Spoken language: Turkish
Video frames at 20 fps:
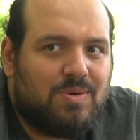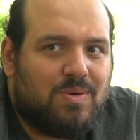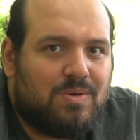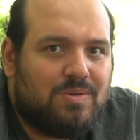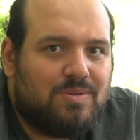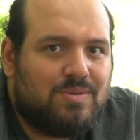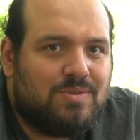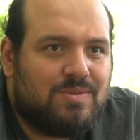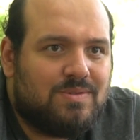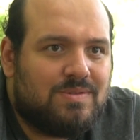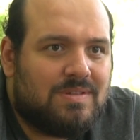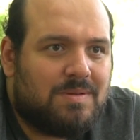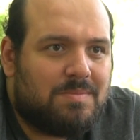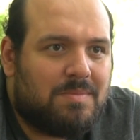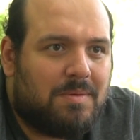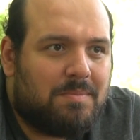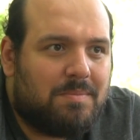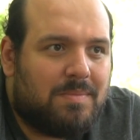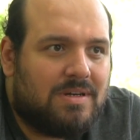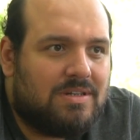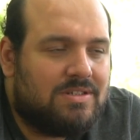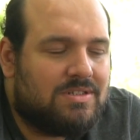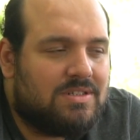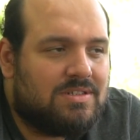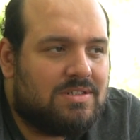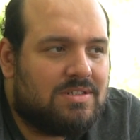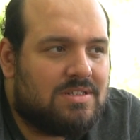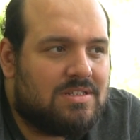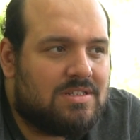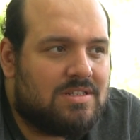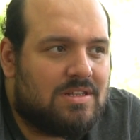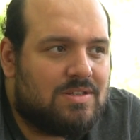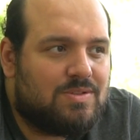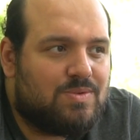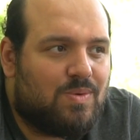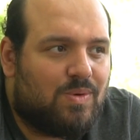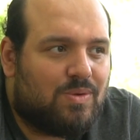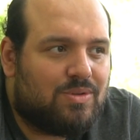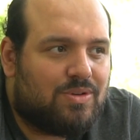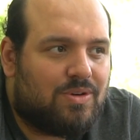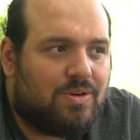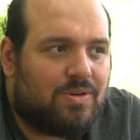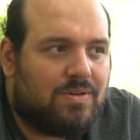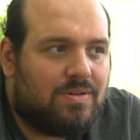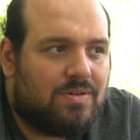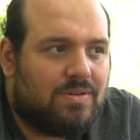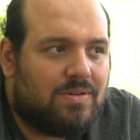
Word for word: gördüğünüz zaman bakış açınız nasıl oluyor?